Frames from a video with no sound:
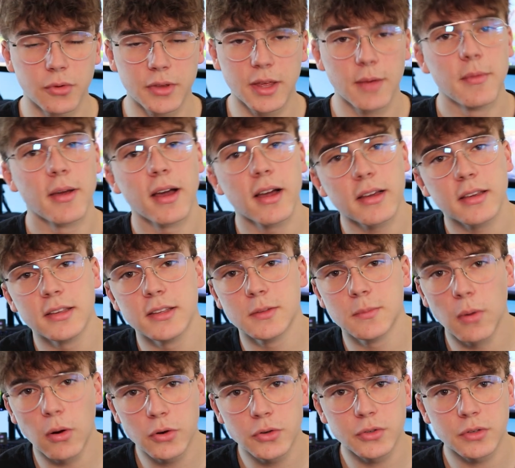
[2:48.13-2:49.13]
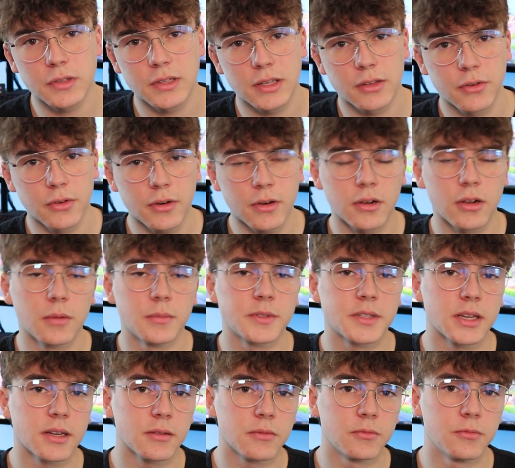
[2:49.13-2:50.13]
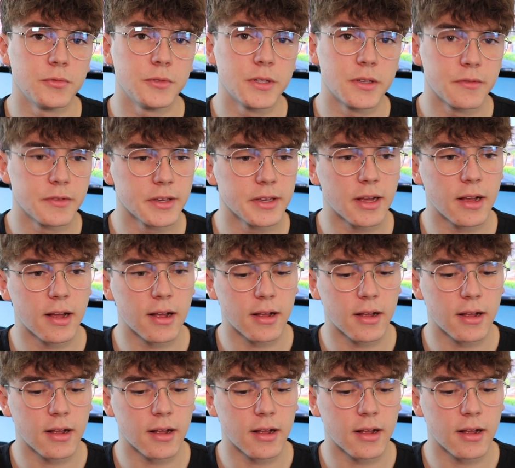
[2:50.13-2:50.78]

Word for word: de caméra qui se branche sur secteur comme ça vous avez